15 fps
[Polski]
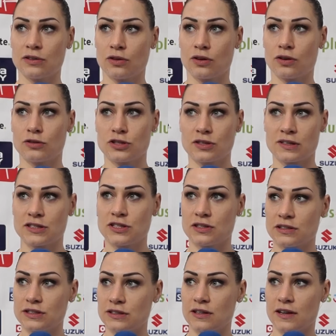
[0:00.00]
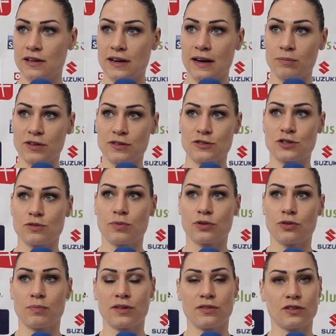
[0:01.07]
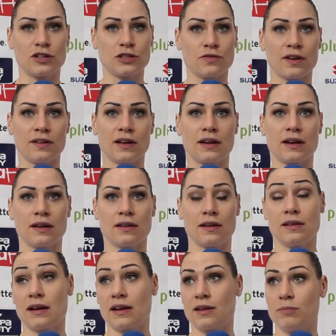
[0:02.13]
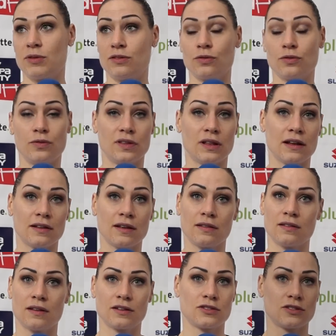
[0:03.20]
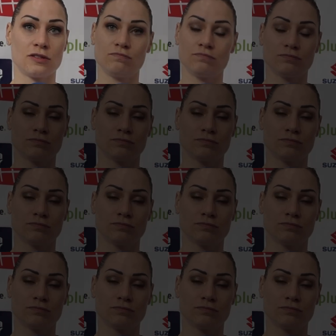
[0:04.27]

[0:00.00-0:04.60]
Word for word: to, że zaczyna się ta Liga Mistrzów, bo to będzie też fajne granie i dla kibiców, i dla nas także.